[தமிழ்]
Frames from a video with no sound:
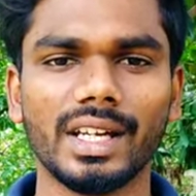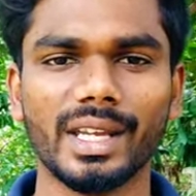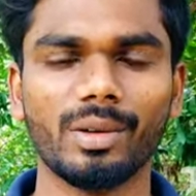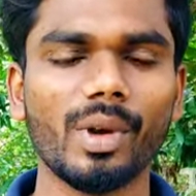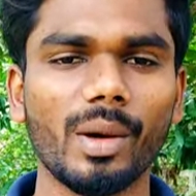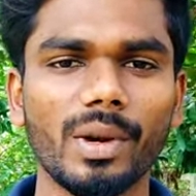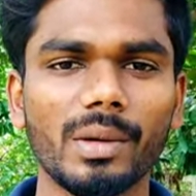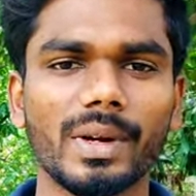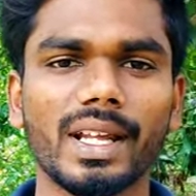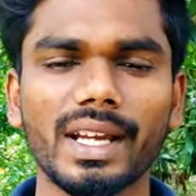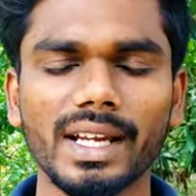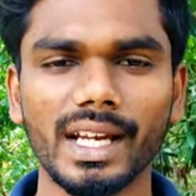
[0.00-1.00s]
நீங்கள் போய் அப்ளை
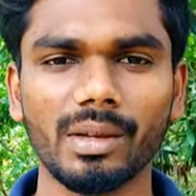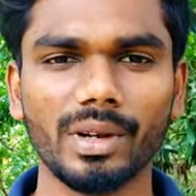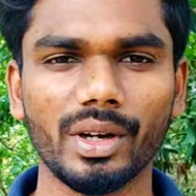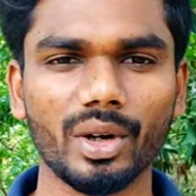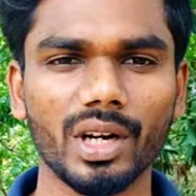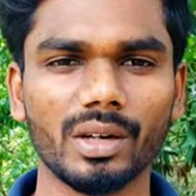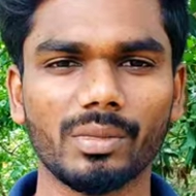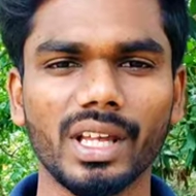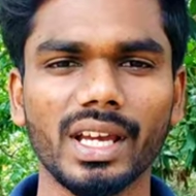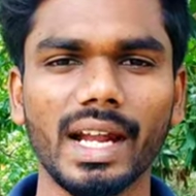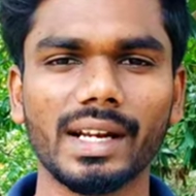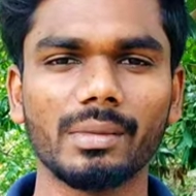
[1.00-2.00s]
பண்ணுங்கள் கண்டிப்பாக இன்டர்வியூ அட்டன்
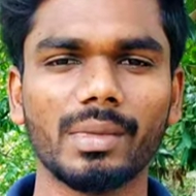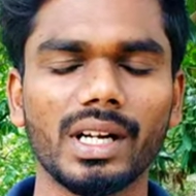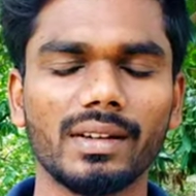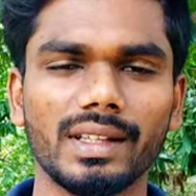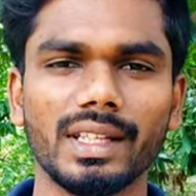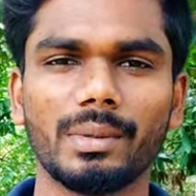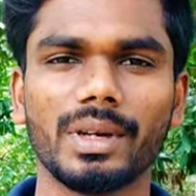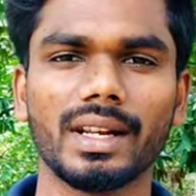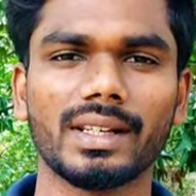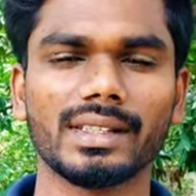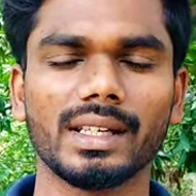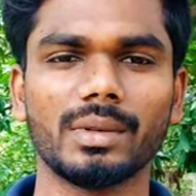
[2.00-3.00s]
பண்ணுங்கள் அட்டன் பண்ணிட்டு வந்து எப்படி
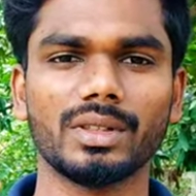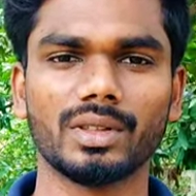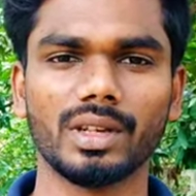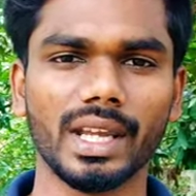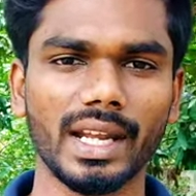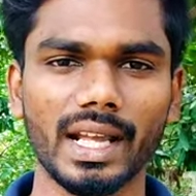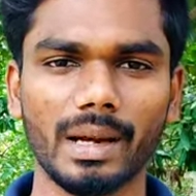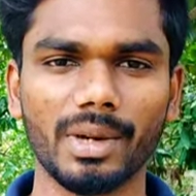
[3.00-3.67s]
இருந்துச்சு அப்படின்னு சொல்லிட்டு கீழே